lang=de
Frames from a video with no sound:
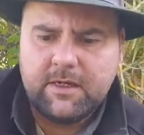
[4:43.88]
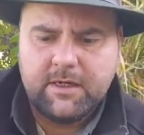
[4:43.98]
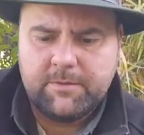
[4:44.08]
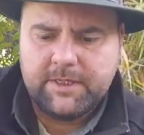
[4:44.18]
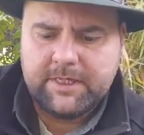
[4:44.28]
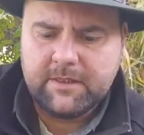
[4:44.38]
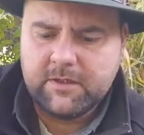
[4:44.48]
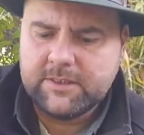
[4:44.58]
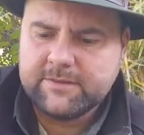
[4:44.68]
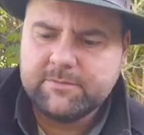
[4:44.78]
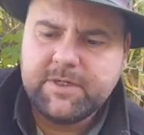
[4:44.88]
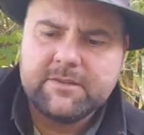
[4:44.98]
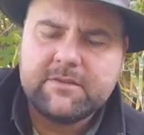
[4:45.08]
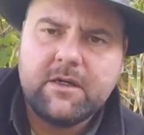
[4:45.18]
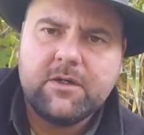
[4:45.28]
Aber genau das
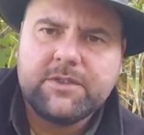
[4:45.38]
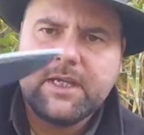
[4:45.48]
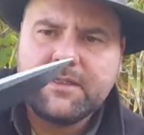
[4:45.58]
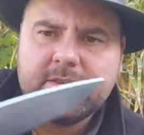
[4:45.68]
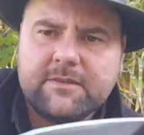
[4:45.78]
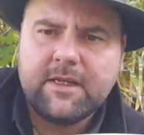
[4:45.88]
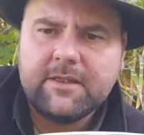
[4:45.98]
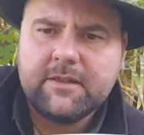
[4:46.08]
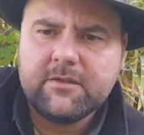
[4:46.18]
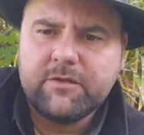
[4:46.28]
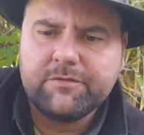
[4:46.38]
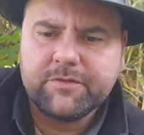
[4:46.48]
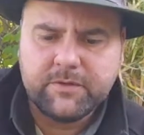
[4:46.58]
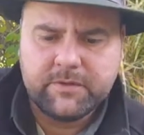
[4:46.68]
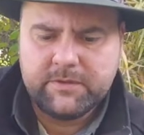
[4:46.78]
macht es ja aus, eigentlich diese
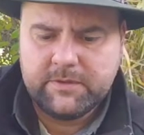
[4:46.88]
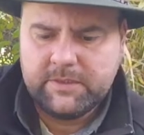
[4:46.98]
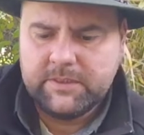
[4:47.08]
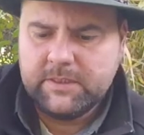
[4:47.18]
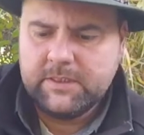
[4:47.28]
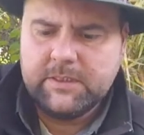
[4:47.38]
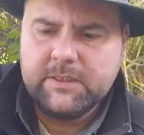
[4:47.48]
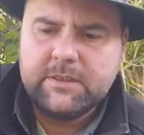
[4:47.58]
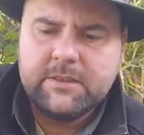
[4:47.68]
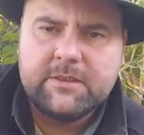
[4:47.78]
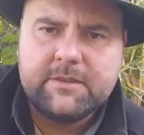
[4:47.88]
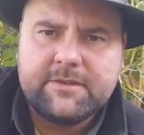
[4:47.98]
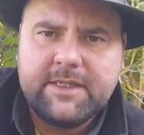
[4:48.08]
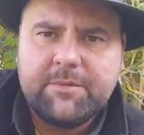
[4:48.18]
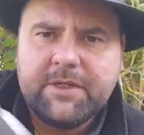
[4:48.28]
Einhandöffnung.
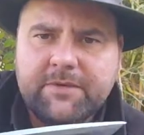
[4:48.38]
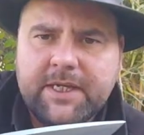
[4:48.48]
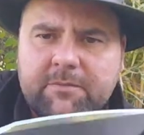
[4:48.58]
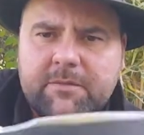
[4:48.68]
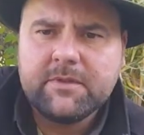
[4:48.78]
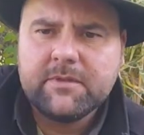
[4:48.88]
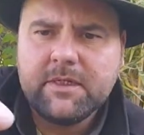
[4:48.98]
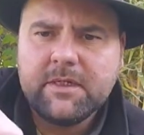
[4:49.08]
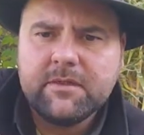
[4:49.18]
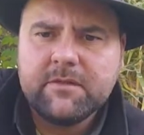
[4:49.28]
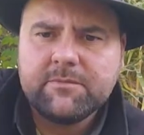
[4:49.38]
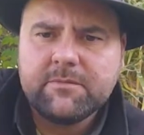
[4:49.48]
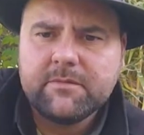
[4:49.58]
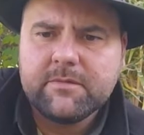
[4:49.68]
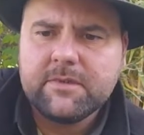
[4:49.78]
Sehr bequem, ja.
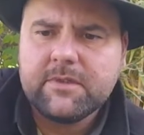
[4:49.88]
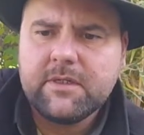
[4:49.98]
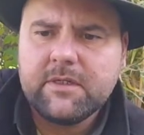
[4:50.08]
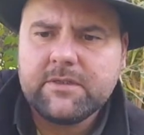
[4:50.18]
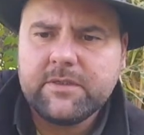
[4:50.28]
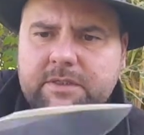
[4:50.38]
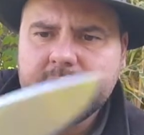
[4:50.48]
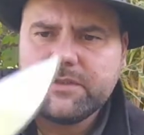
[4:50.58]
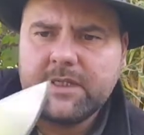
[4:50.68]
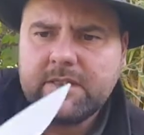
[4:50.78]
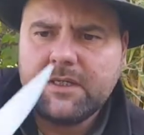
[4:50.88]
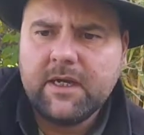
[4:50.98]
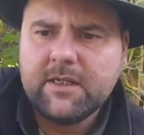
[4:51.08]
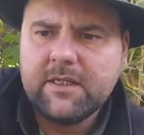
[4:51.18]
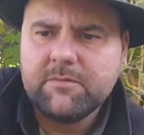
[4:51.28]
Also das ist richtig
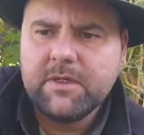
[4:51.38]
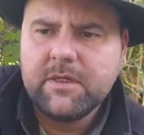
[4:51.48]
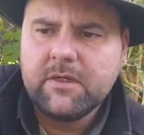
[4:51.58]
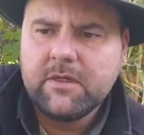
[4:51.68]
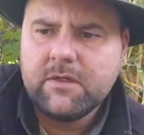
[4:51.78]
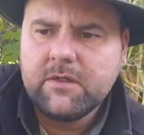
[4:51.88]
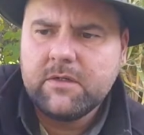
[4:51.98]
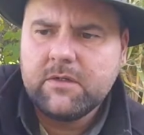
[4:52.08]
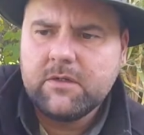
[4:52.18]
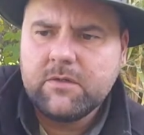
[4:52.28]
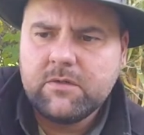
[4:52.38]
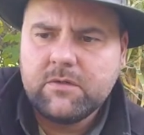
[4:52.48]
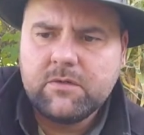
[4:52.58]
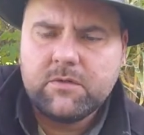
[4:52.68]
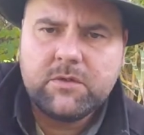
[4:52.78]
angenehm.
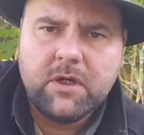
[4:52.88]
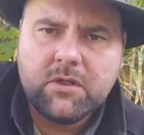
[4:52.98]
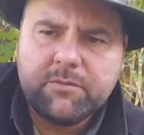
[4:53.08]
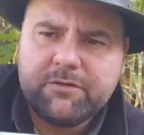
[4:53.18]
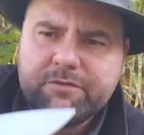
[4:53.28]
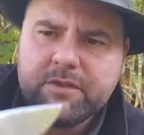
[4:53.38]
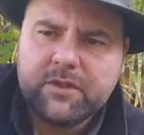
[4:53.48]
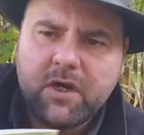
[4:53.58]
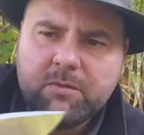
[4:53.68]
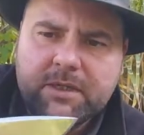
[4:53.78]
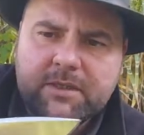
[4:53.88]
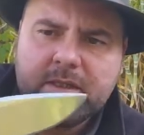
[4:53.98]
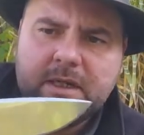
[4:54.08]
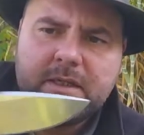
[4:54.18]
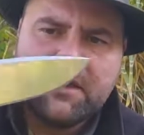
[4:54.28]
Und auch nochmal für den Daumen
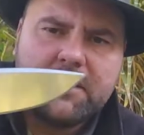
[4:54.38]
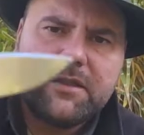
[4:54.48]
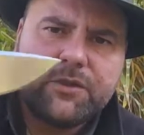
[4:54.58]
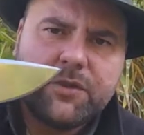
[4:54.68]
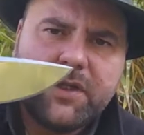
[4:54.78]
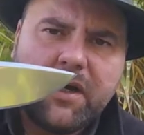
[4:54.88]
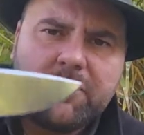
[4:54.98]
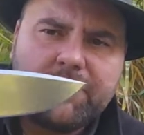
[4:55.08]
eine richtig schöne